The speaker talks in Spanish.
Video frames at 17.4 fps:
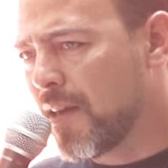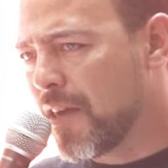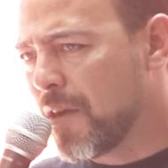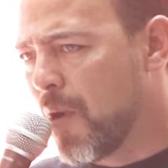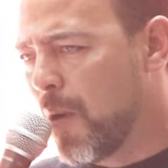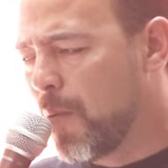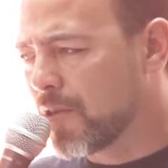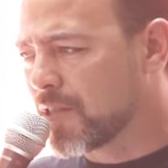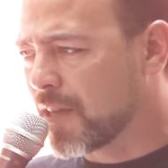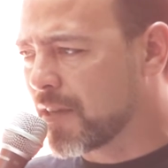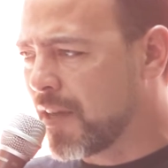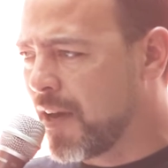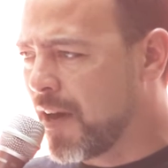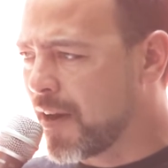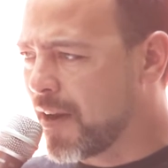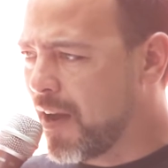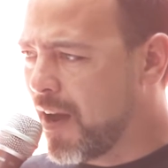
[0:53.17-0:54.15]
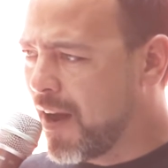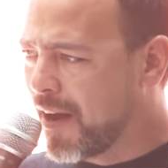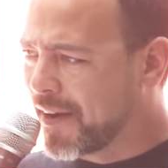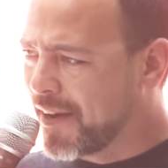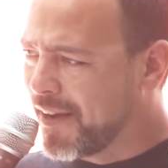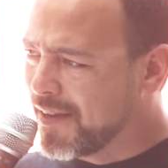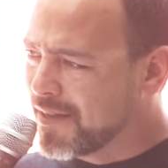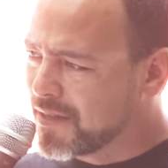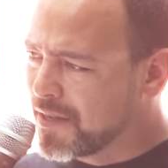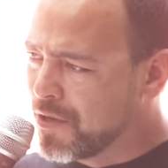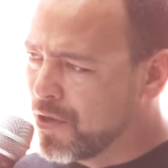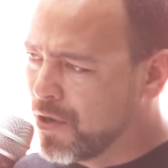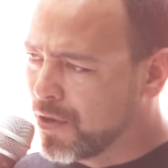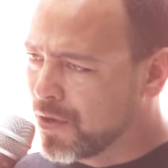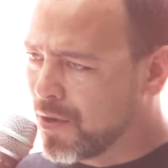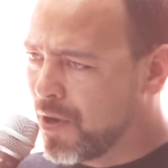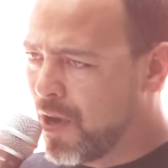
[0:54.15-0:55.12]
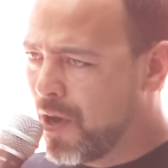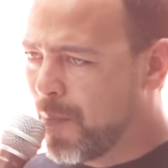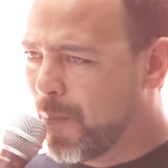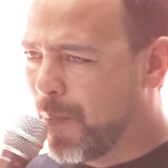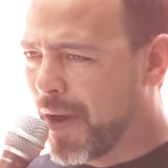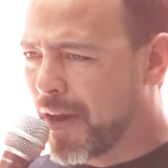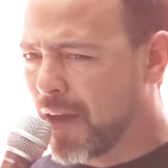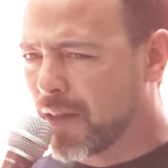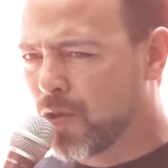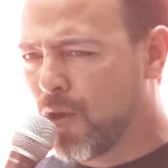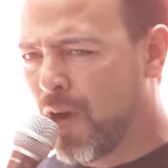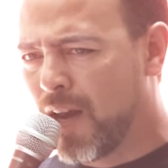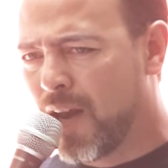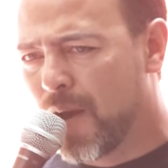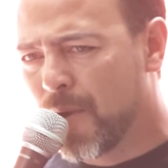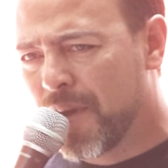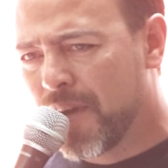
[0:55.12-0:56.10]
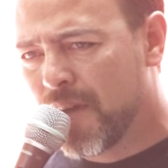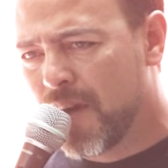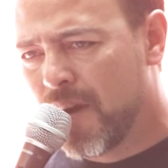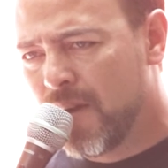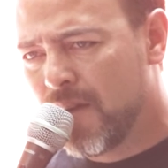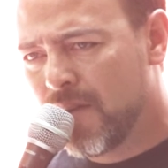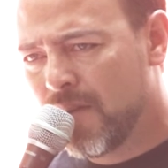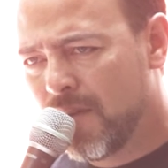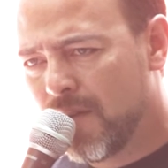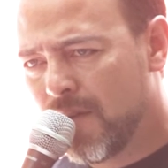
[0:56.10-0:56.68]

y vamos a estar agradecidos para toda la vida.